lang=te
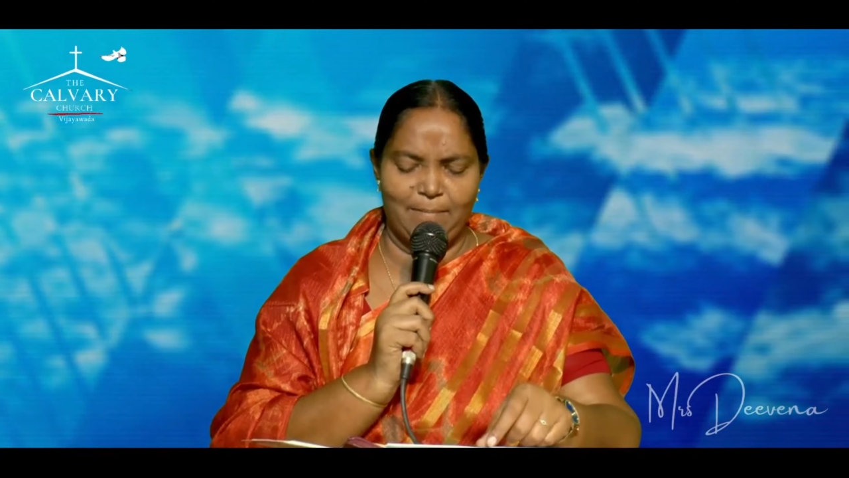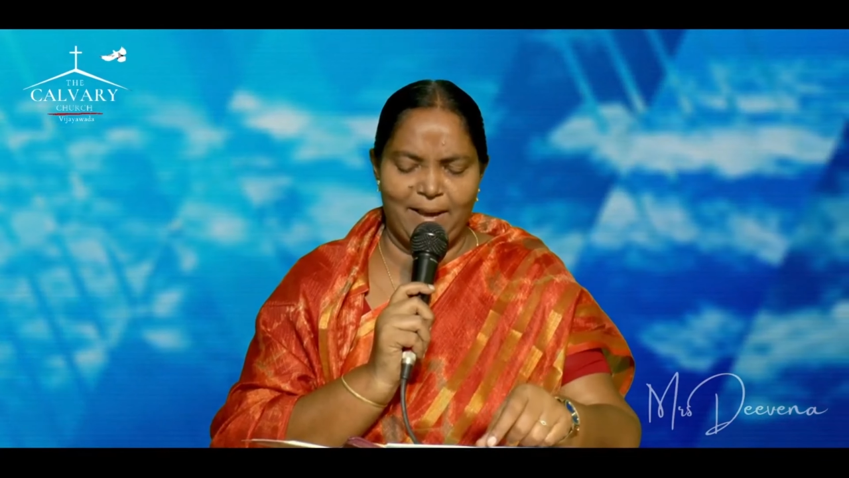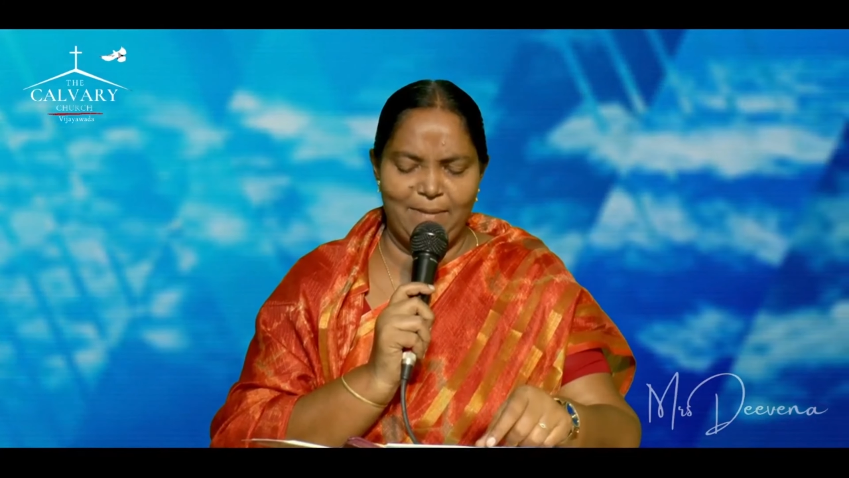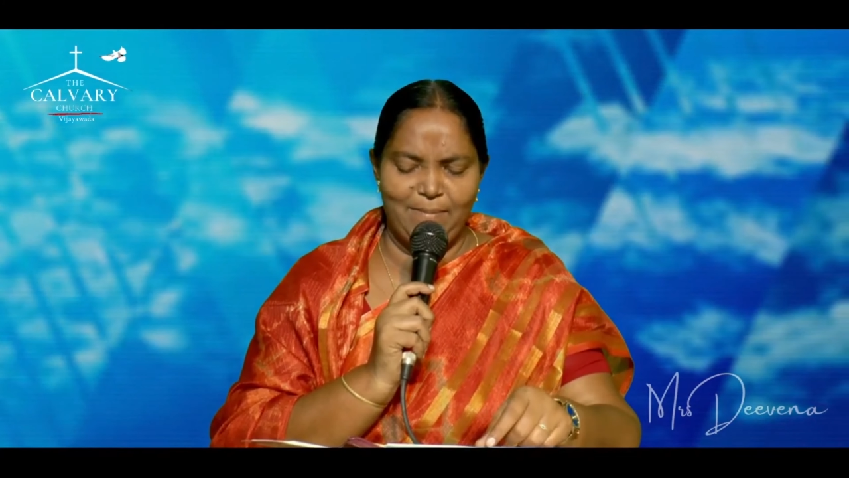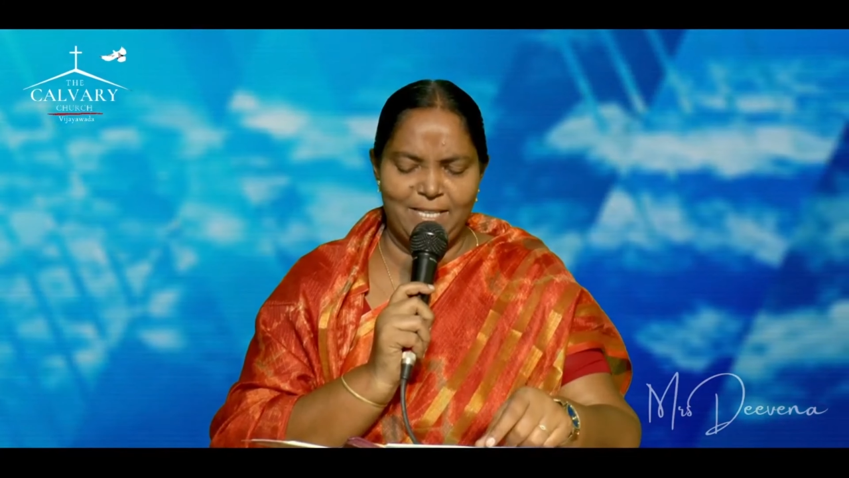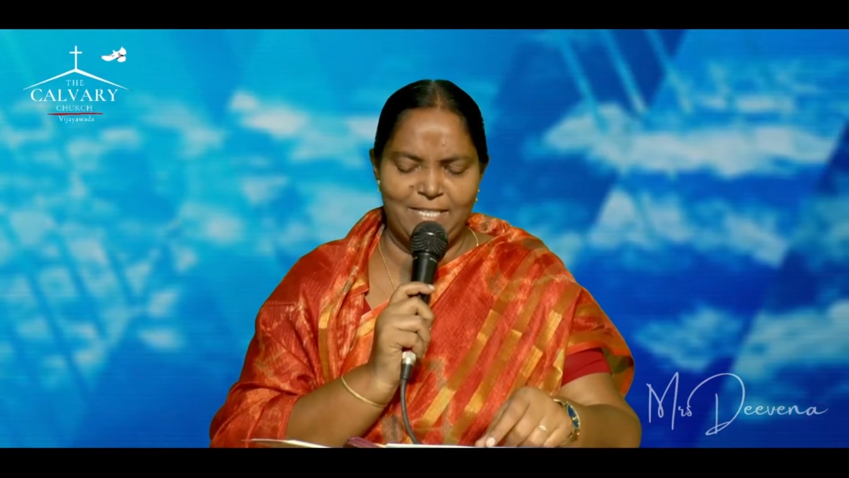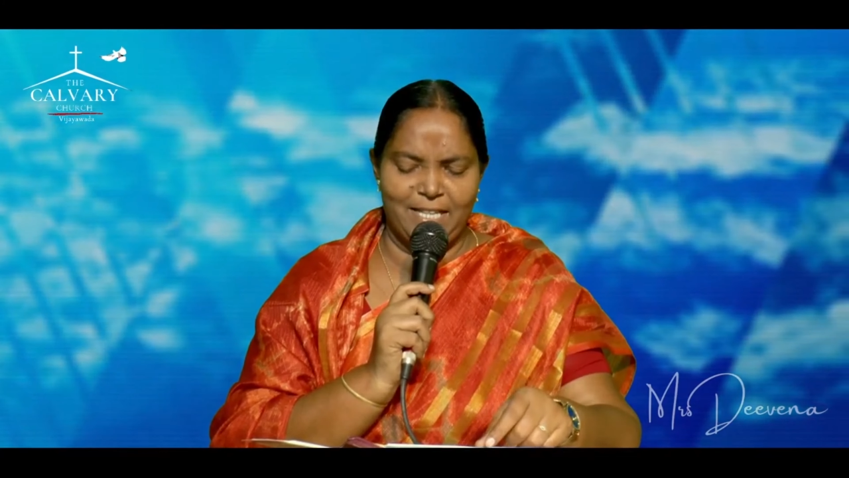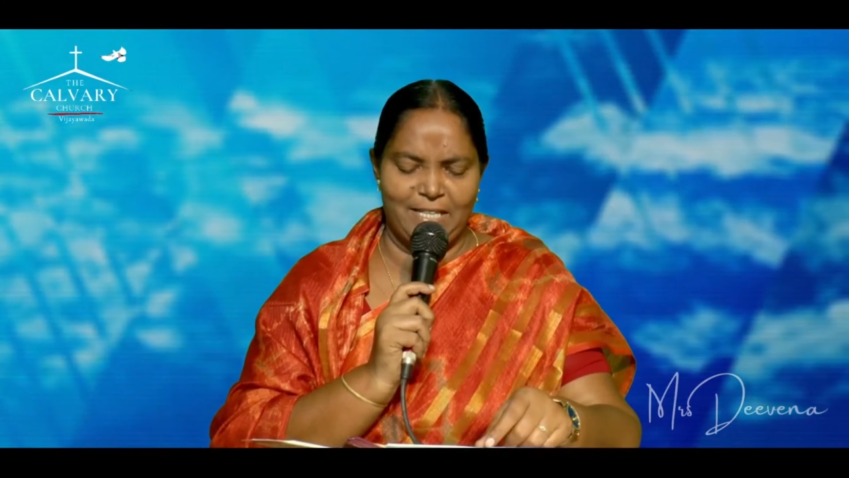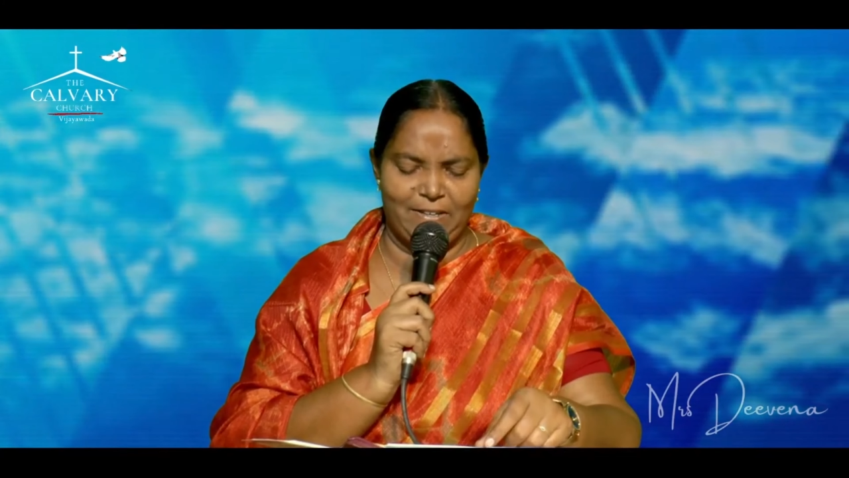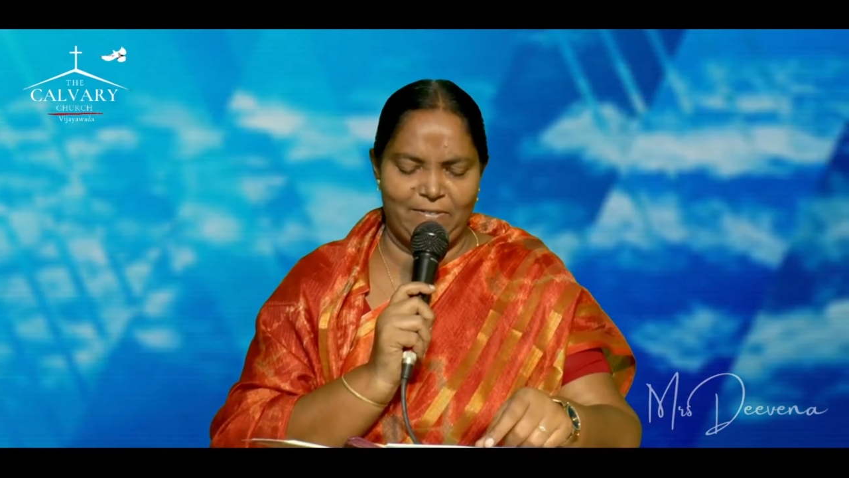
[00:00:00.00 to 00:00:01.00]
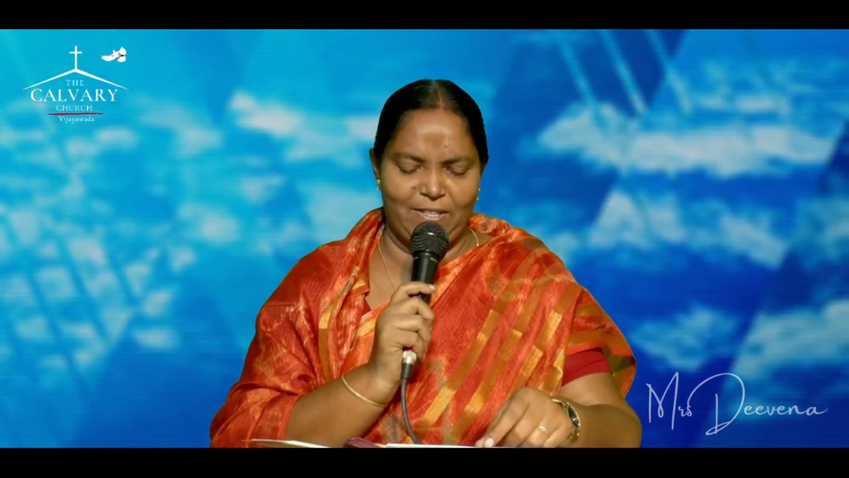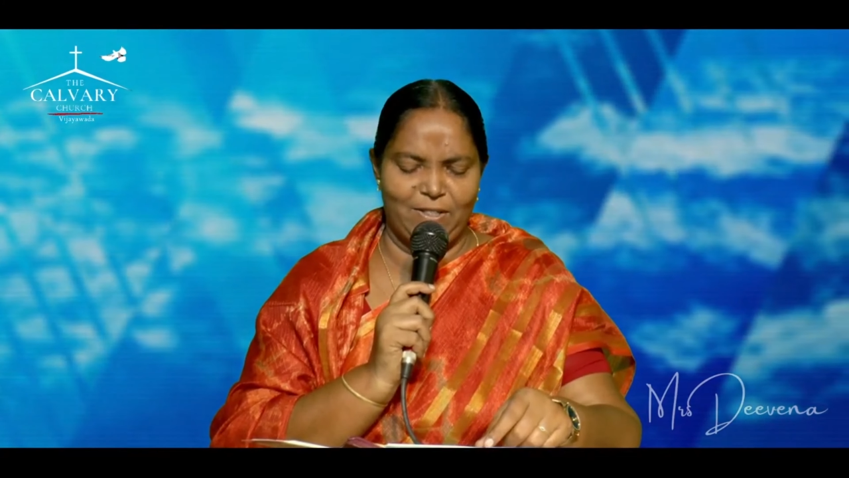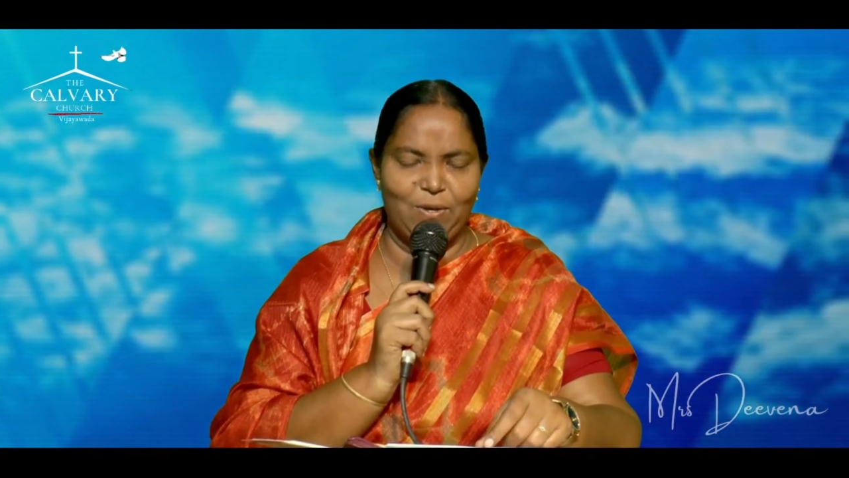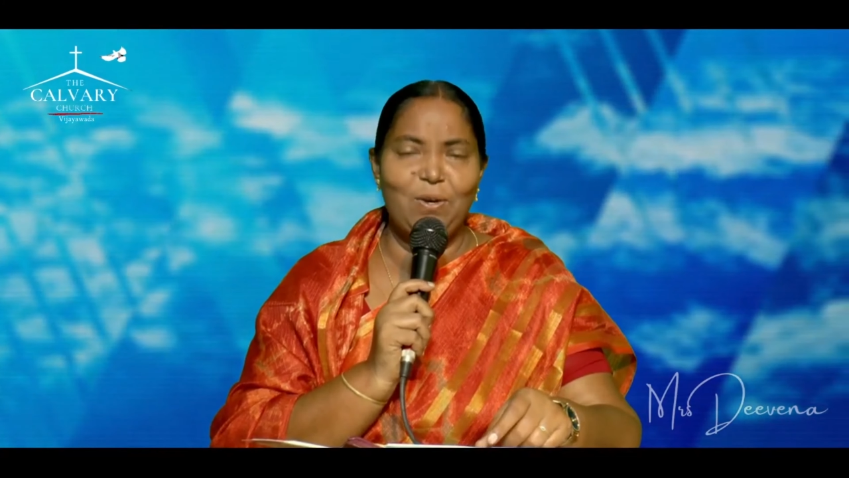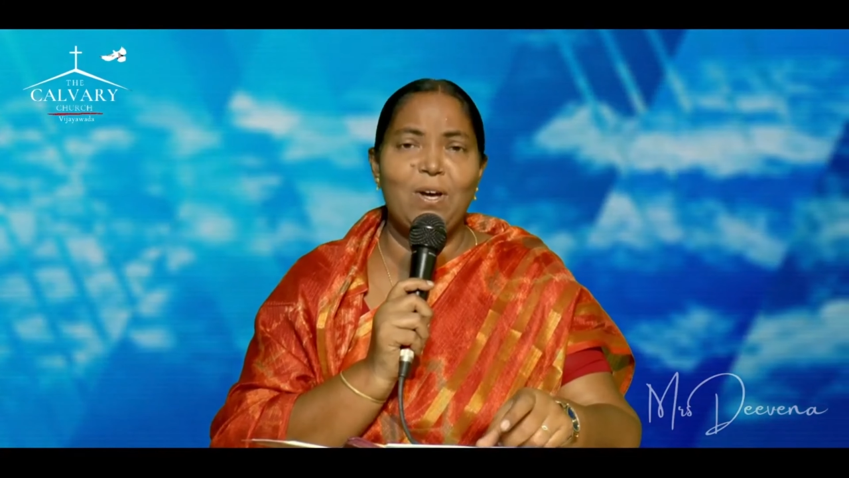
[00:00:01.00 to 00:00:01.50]
బైబిల్ చదవటం
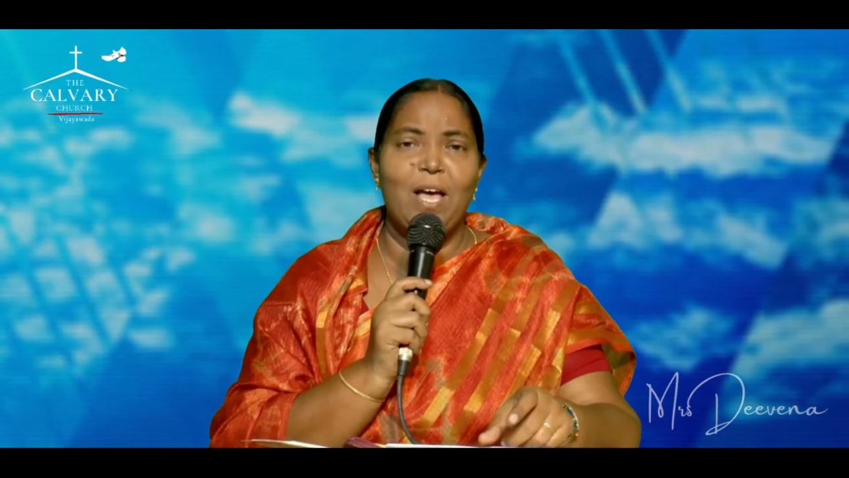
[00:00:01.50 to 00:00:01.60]
ఎందుకు